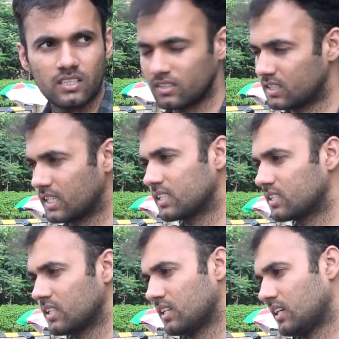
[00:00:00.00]
ఇది
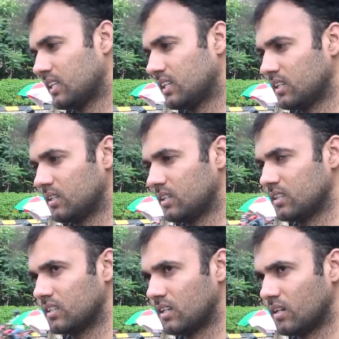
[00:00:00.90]
వచ్చేసి అది
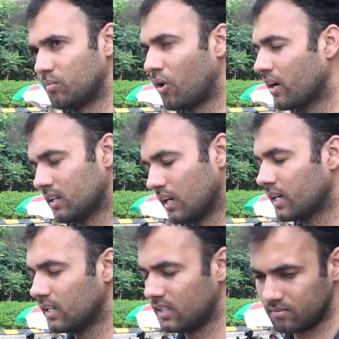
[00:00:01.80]
పాయింట్
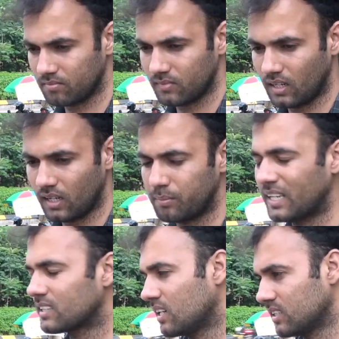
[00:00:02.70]
అంటే లైక్ అది
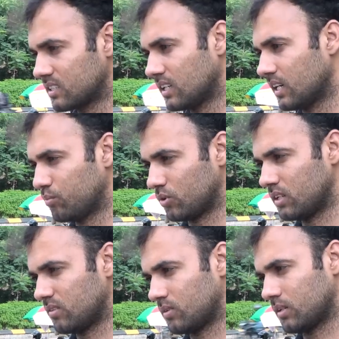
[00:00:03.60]
బేస్లెస్
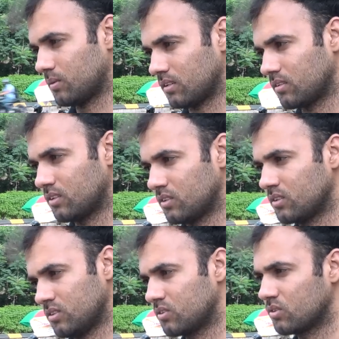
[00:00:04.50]
అయిపోద్ది అనమాట మనం
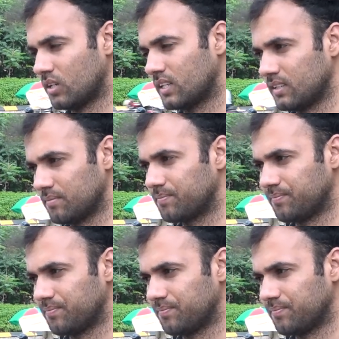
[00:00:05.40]
సో అంతే